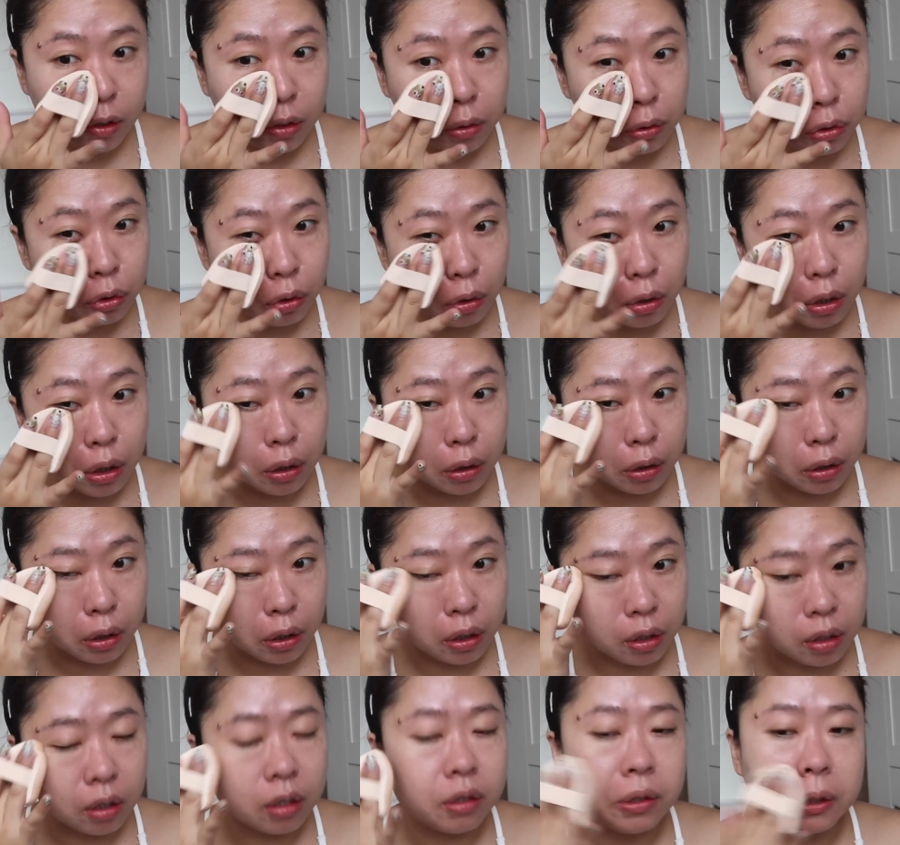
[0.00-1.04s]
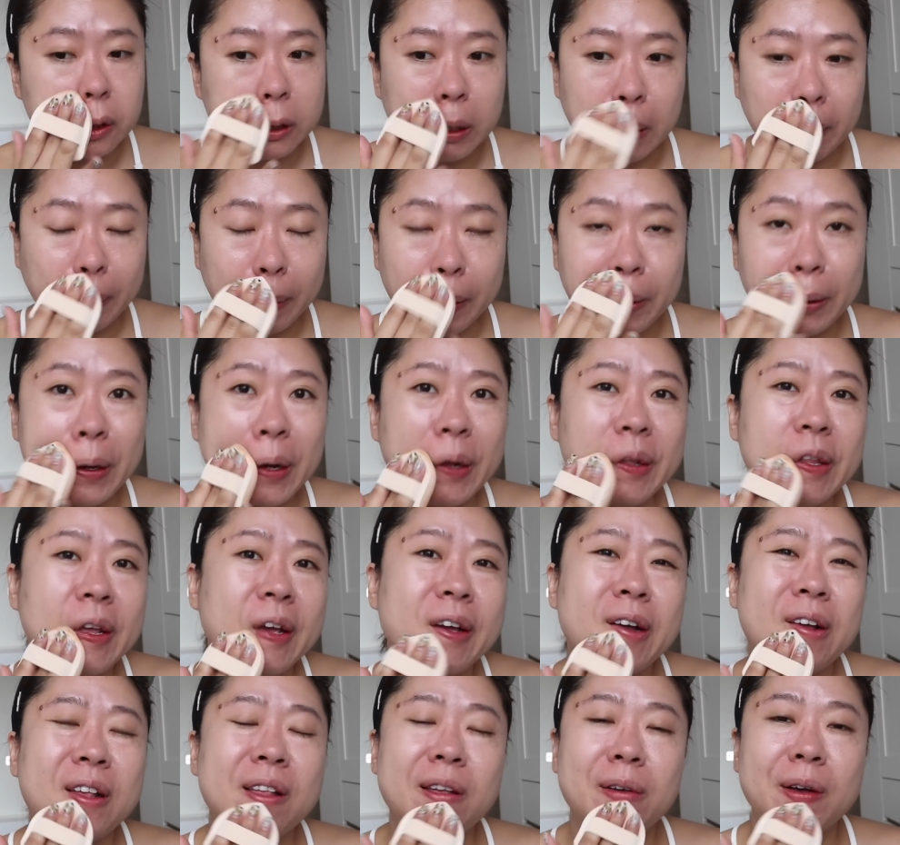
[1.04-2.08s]
就可以了，你就不需要再
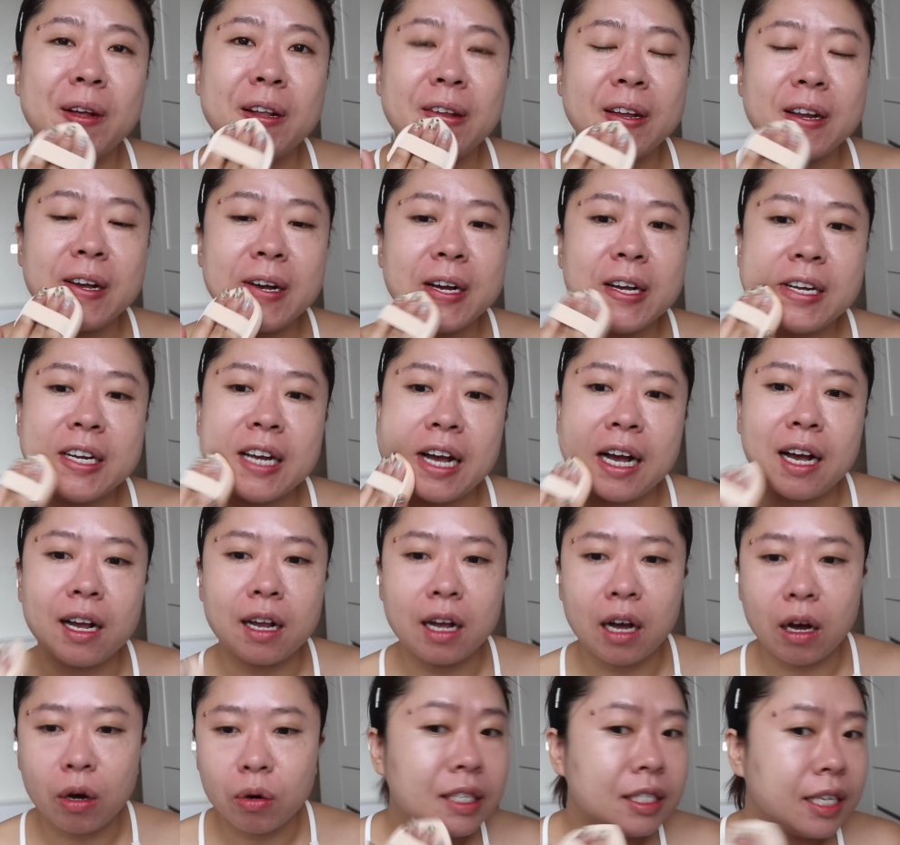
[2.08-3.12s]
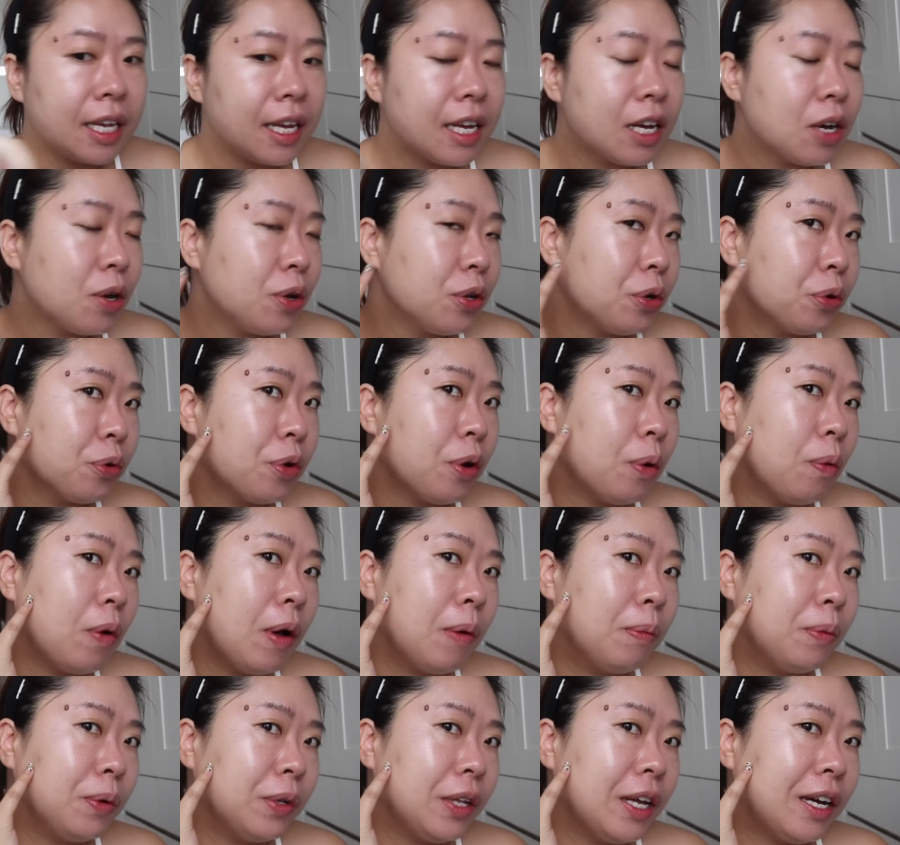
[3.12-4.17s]
用什么遮瑕膏。这一颗永远
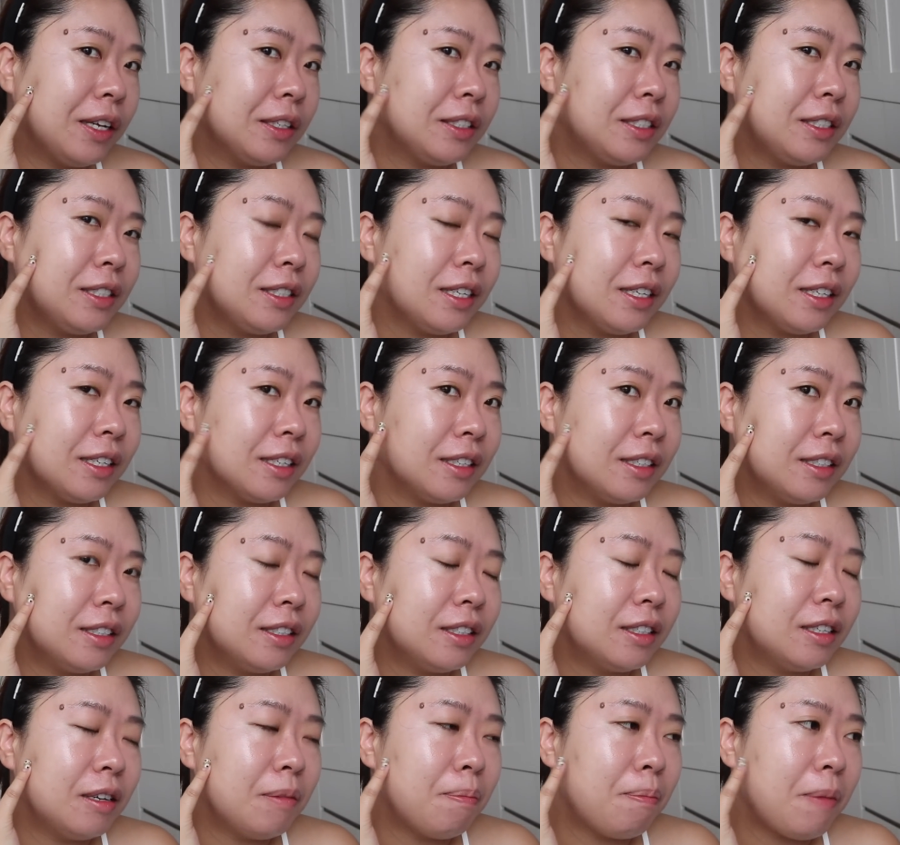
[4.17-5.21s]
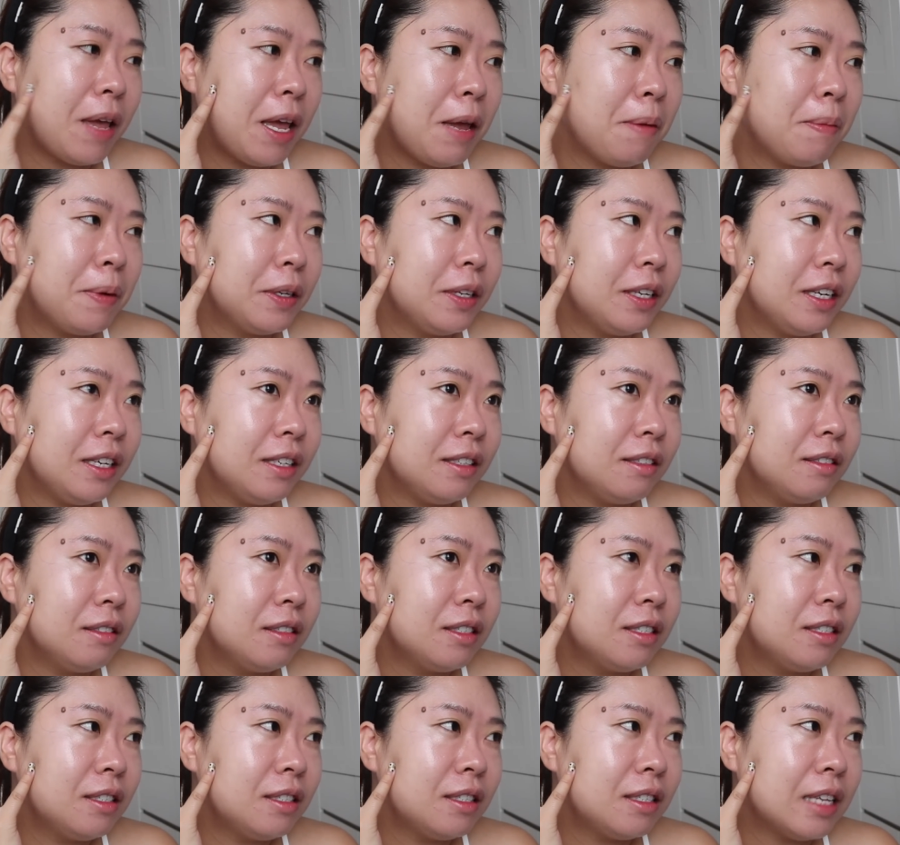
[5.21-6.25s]
忘不掉是那个 Maybelline。
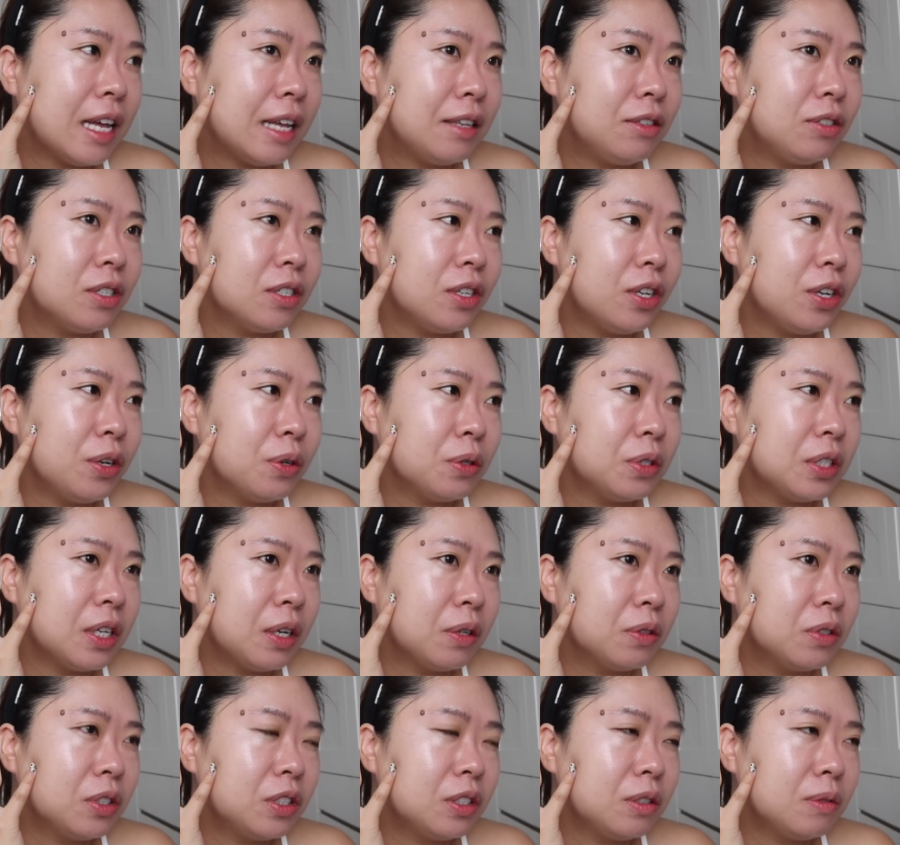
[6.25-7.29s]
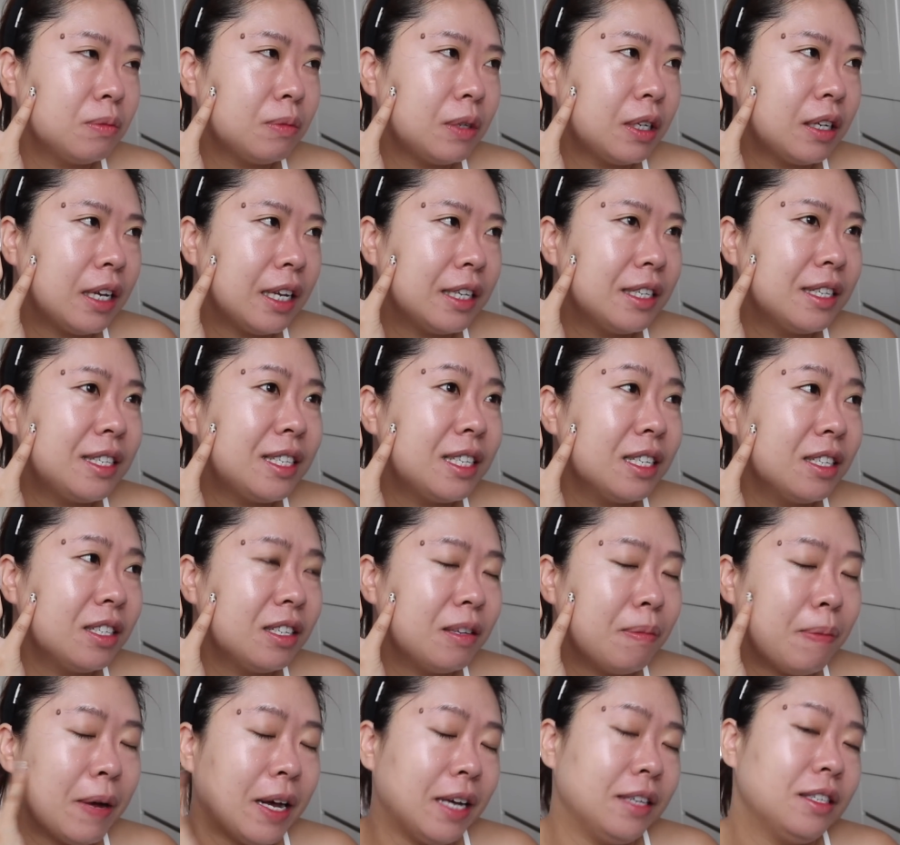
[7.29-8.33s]
三十六小时呢，还是四
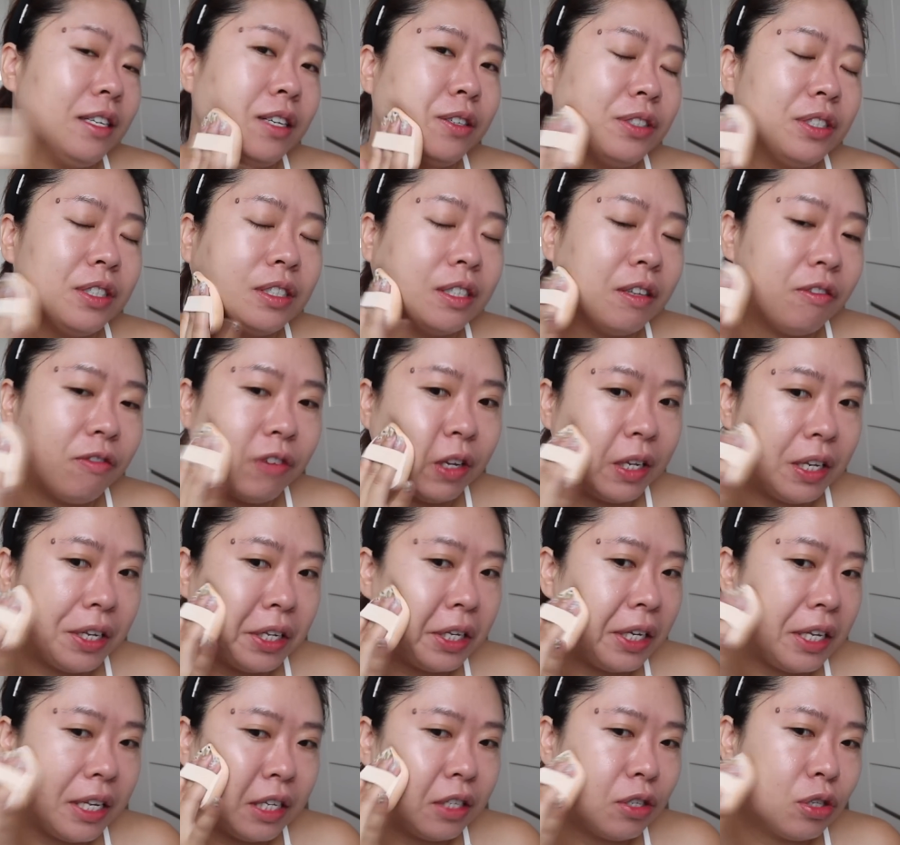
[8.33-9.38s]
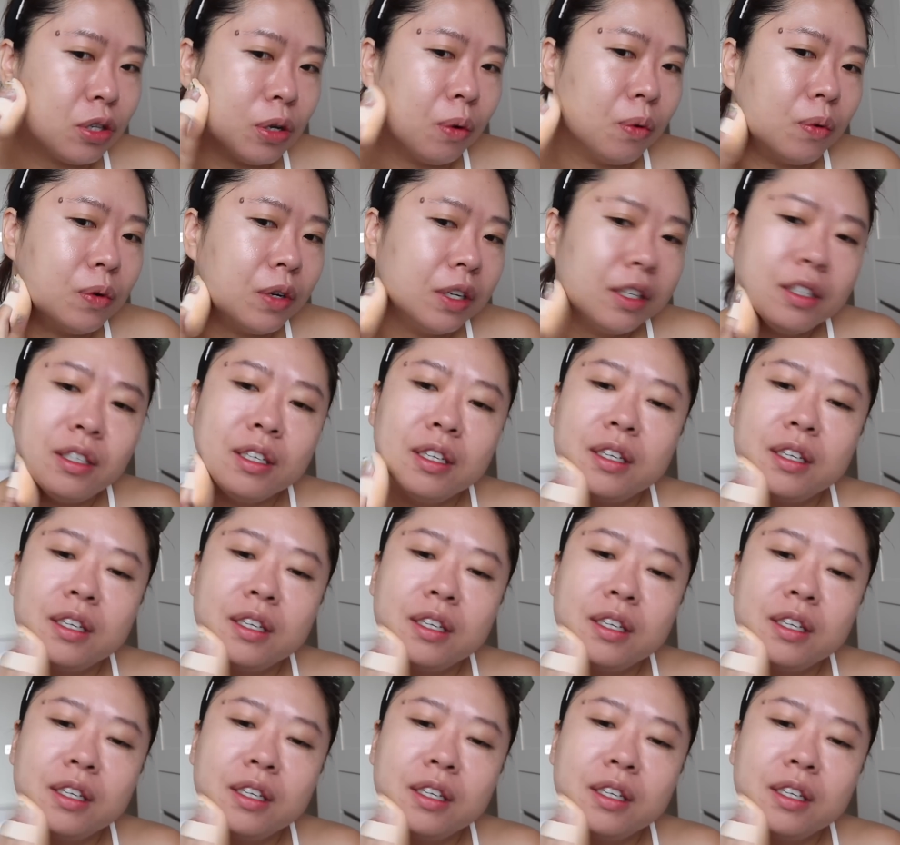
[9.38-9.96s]
十八小时的粉底液送我的，